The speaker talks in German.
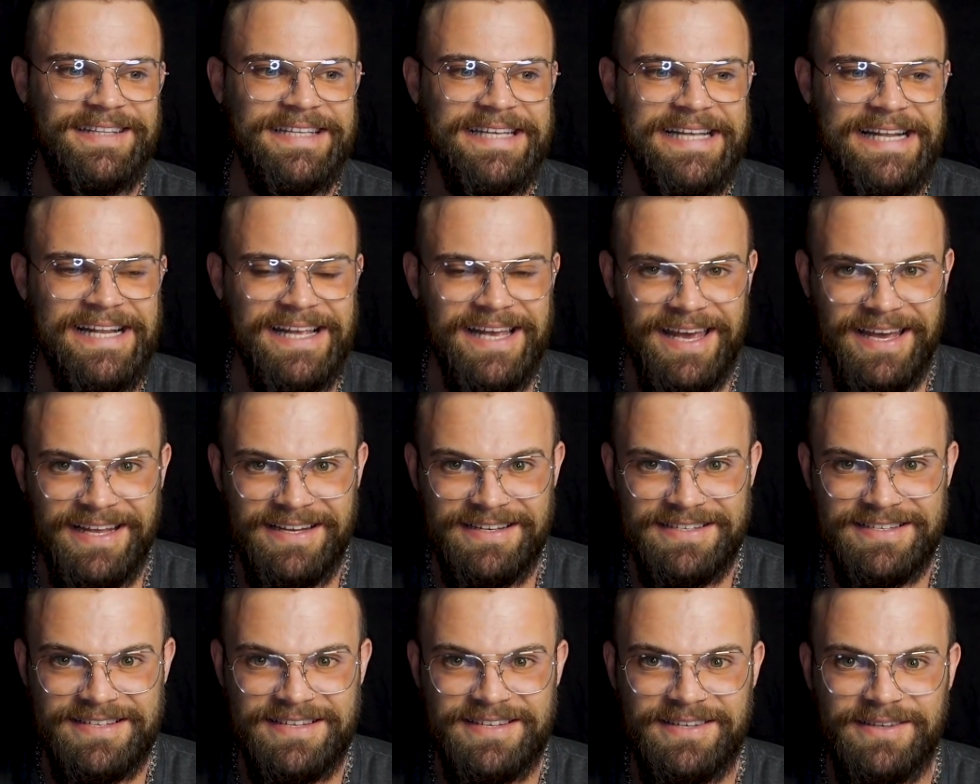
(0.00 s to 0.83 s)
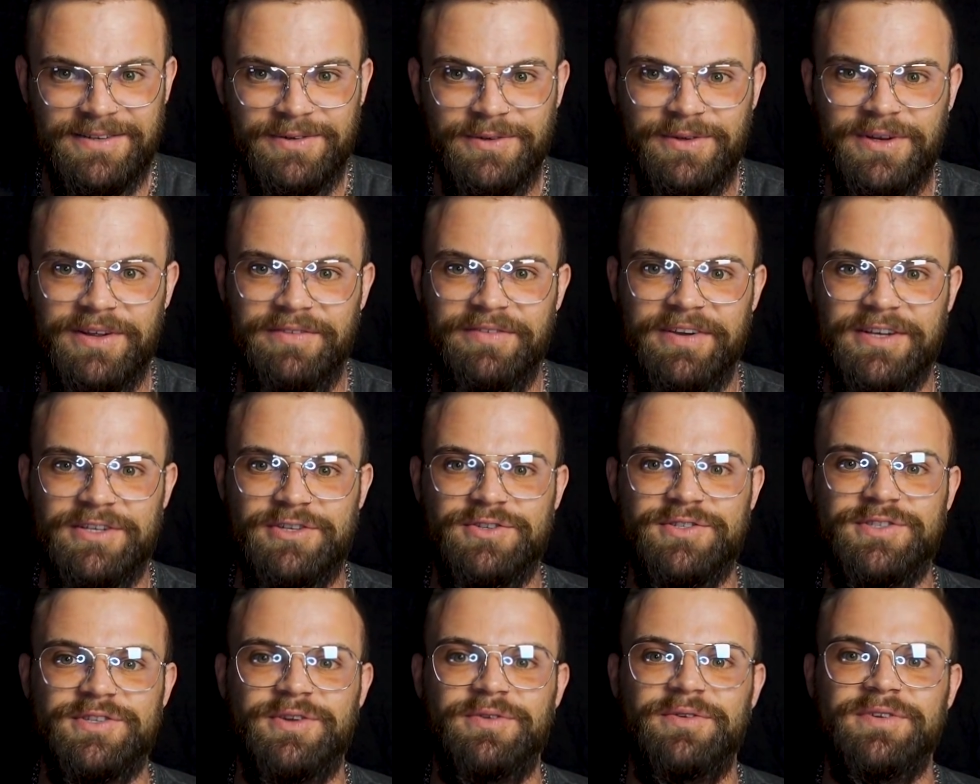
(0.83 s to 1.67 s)
Neil kennt oder wer
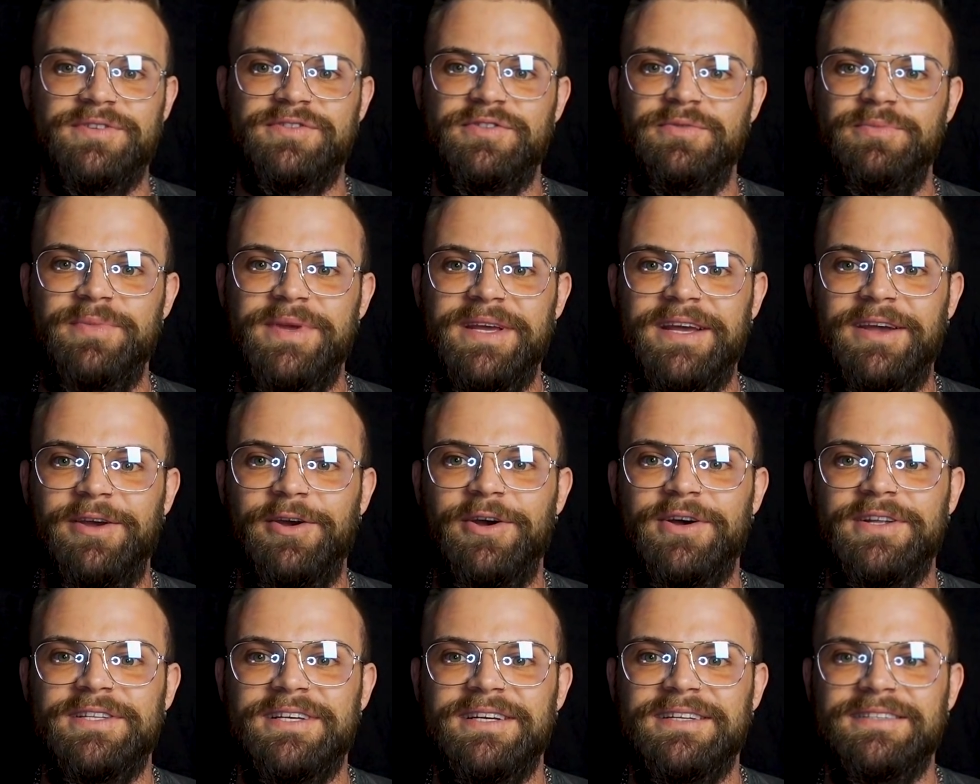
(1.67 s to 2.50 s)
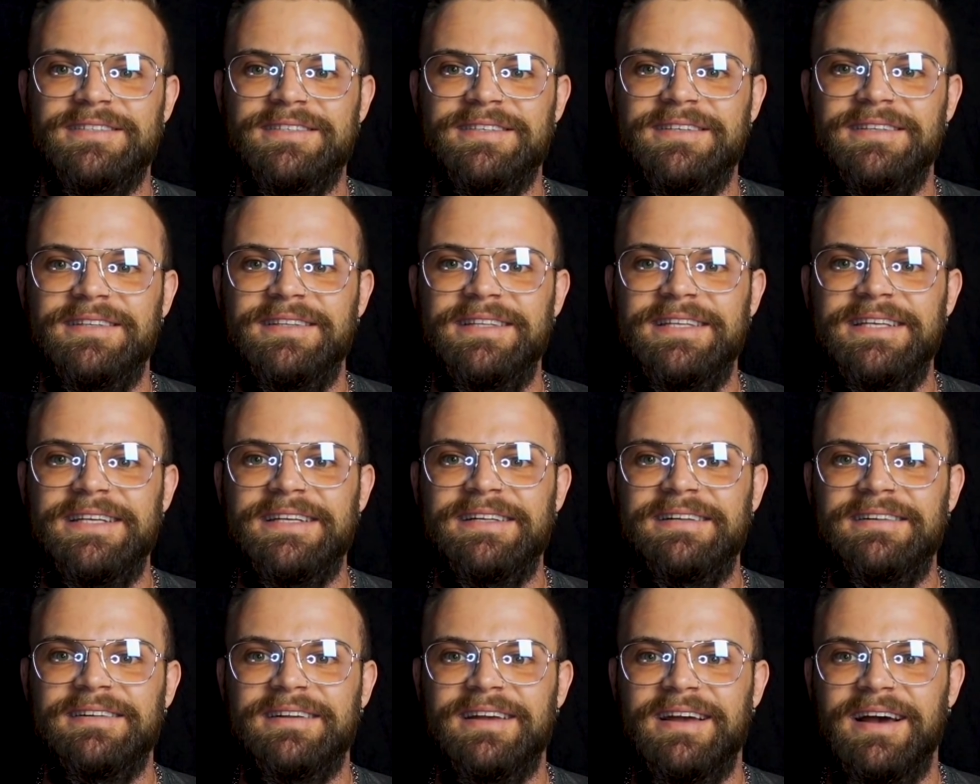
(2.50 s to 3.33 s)
schon Stories von mir gehört hat,
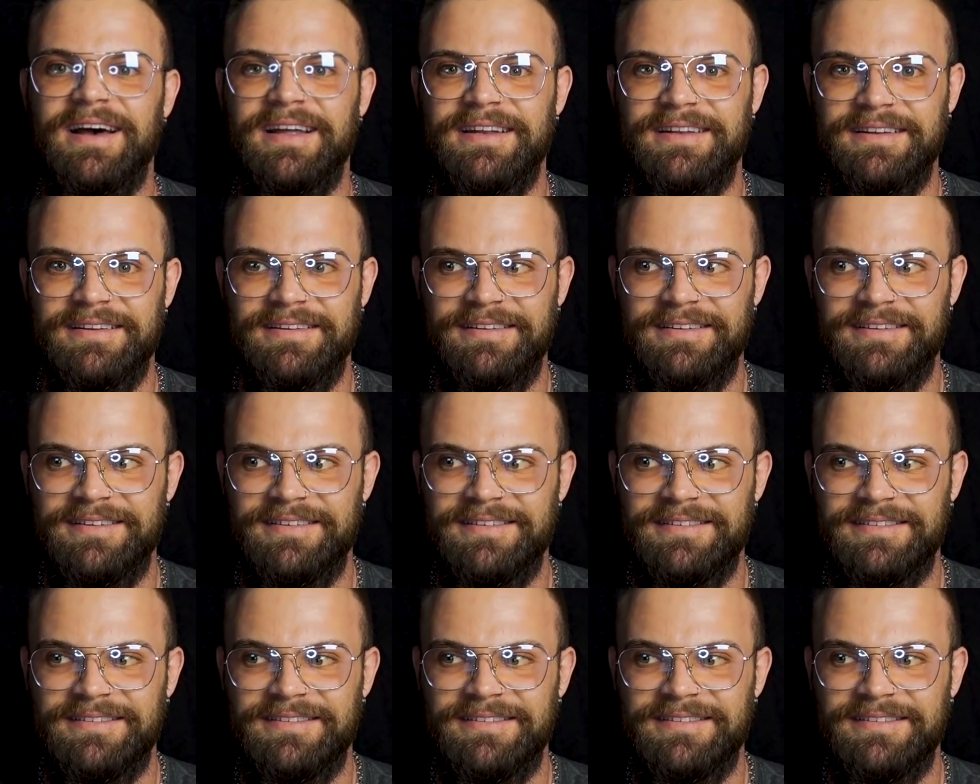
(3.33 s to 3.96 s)
Neil kann